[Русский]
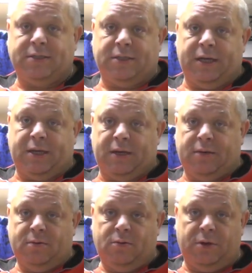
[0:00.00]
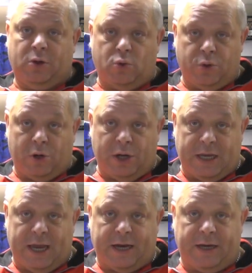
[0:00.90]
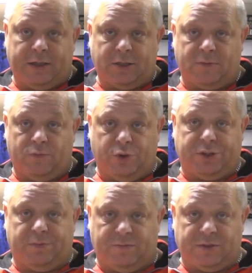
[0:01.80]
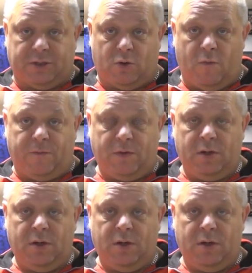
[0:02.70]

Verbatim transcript: Кстати, и линейка это 8 твистеров,